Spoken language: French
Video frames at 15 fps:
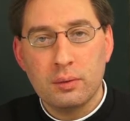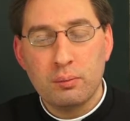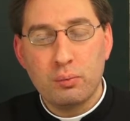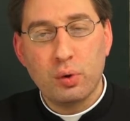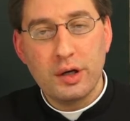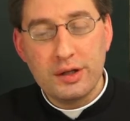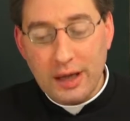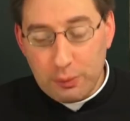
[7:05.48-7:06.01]

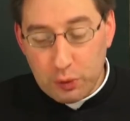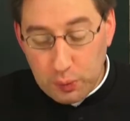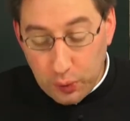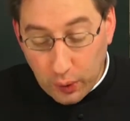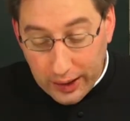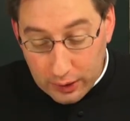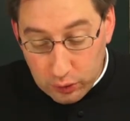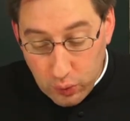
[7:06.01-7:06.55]
Pour les âmes du
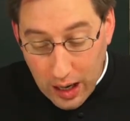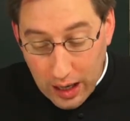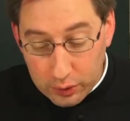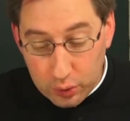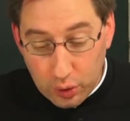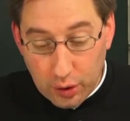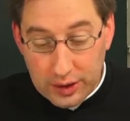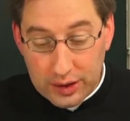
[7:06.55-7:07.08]
purgatoire,
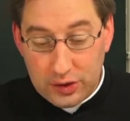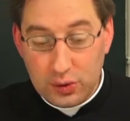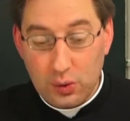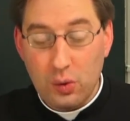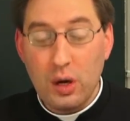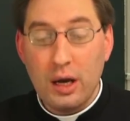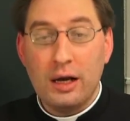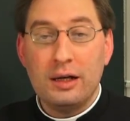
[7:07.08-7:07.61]
nous connaissons
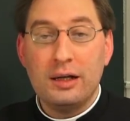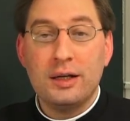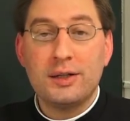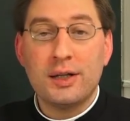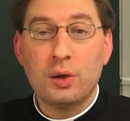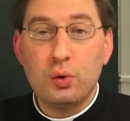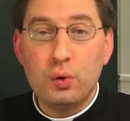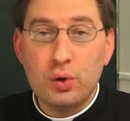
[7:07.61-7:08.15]
les
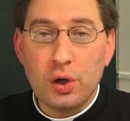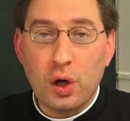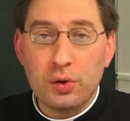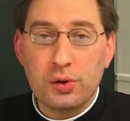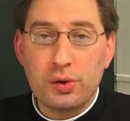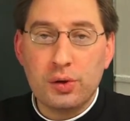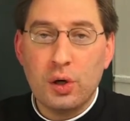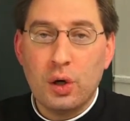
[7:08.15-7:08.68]

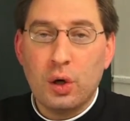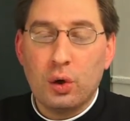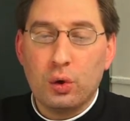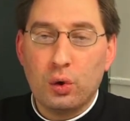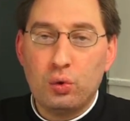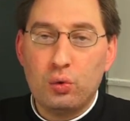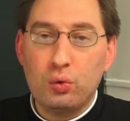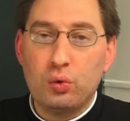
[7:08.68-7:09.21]
indulgences
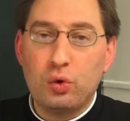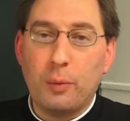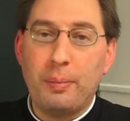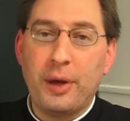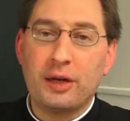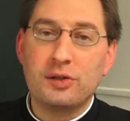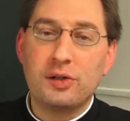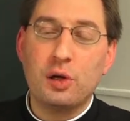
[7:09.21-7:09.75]
que toute
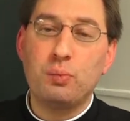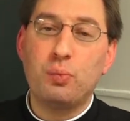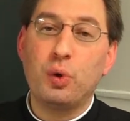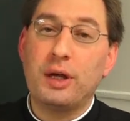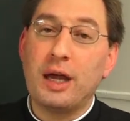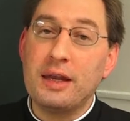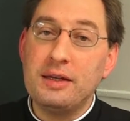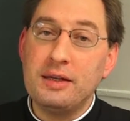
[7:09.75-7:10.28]
personne peut
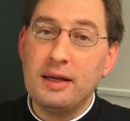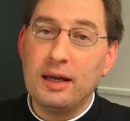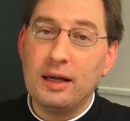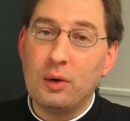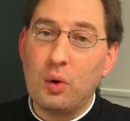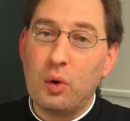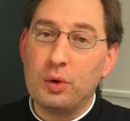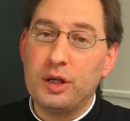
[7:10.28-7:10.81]

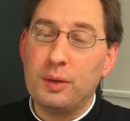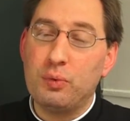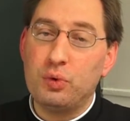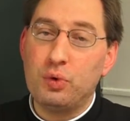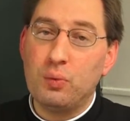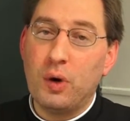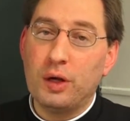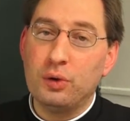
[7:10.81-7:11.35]
gagner au début
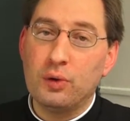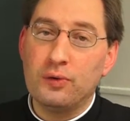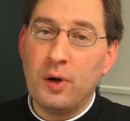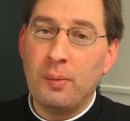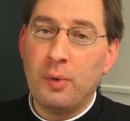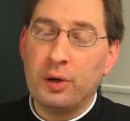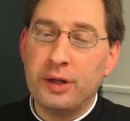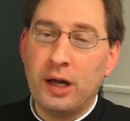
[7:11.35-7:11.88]
du mois de
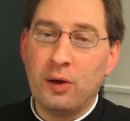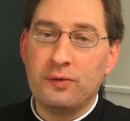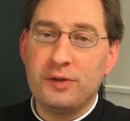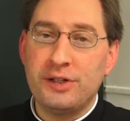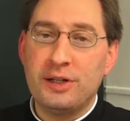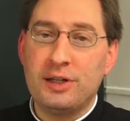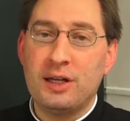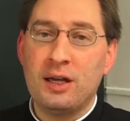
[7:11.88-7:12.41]
novembre en allant
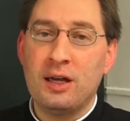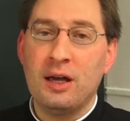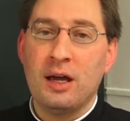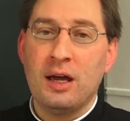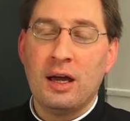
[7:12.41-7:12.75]
visiter